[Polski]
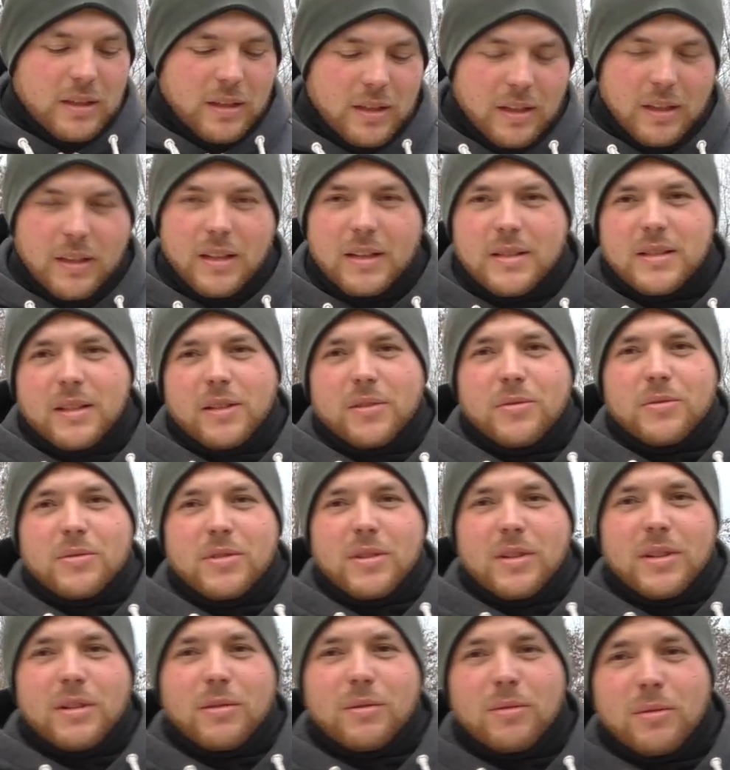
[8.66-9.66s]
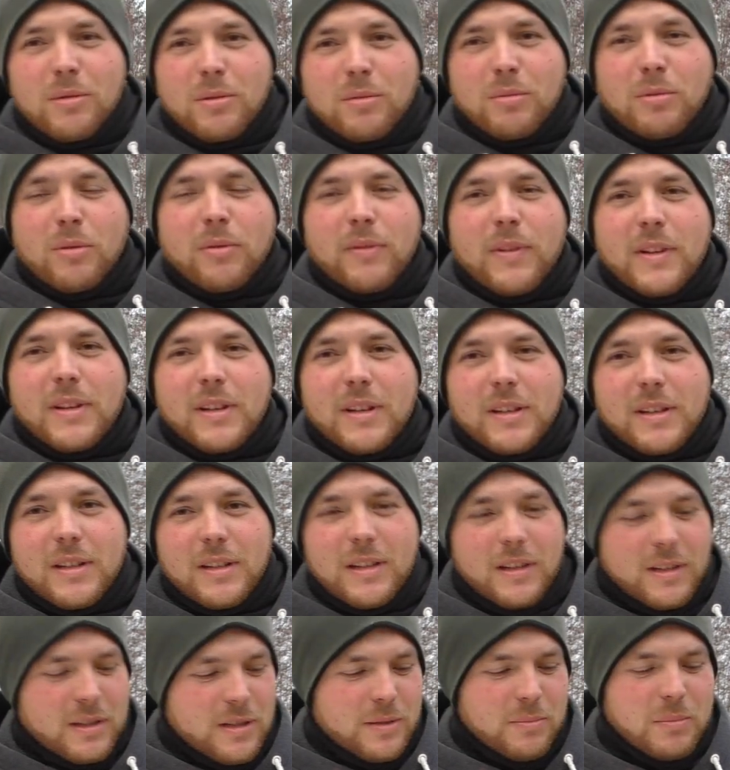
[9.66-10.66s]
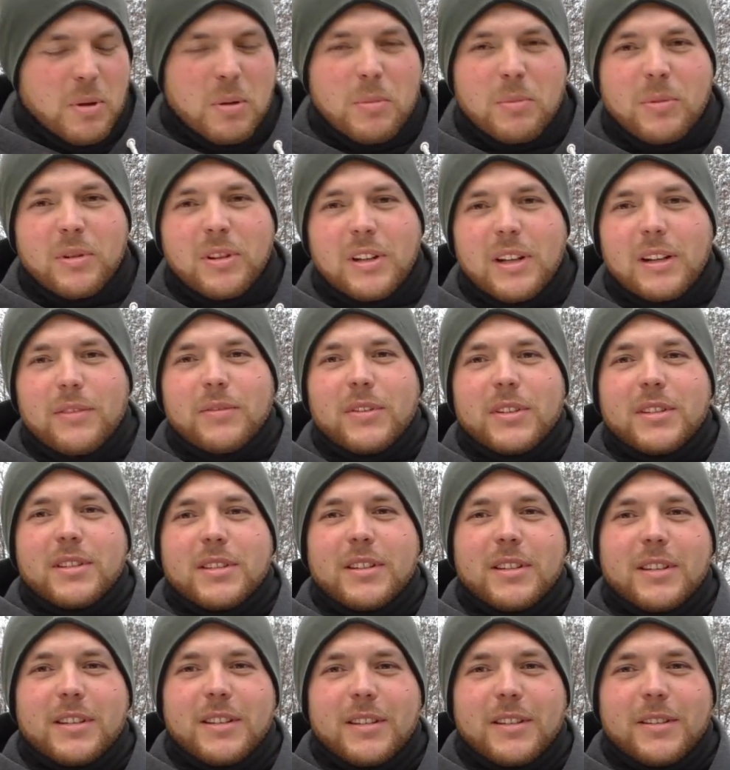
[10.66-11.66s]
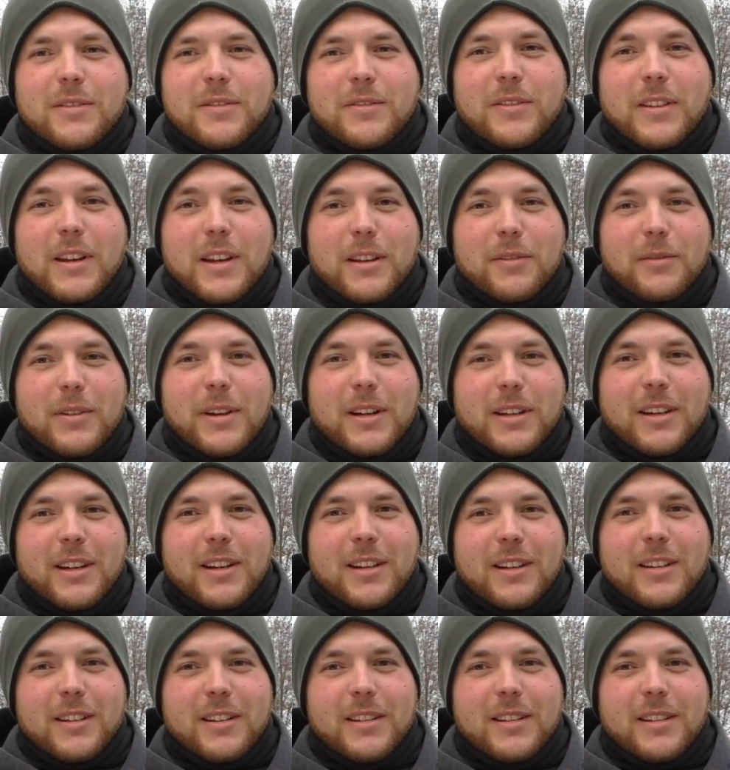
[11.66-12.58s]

A na zakończenie łowienia mamy dla Was fajerwerki.